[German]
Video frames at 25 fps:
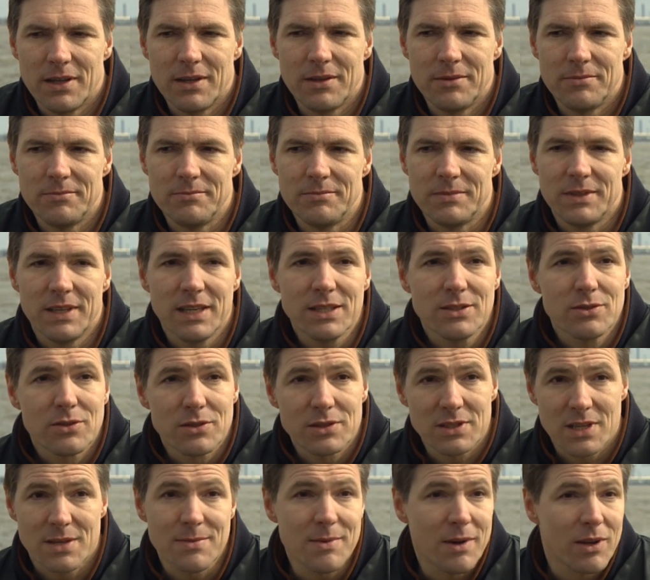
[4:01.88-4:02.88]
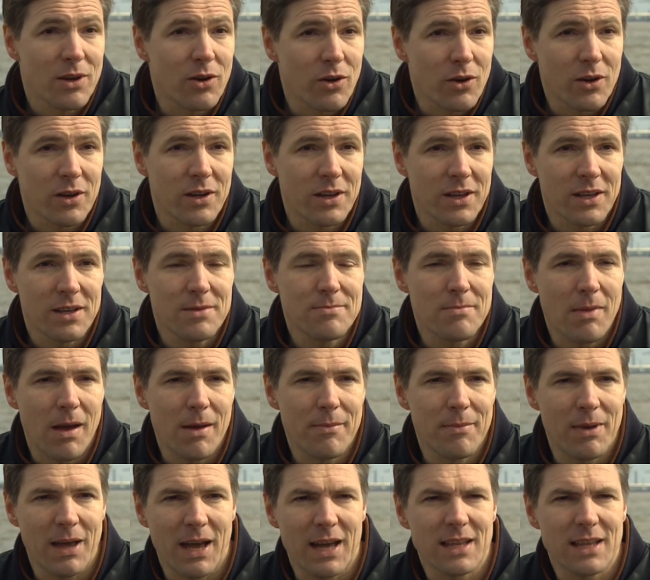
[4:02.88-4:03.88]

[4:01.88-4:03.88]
ähm, Jesus immer noch in meinem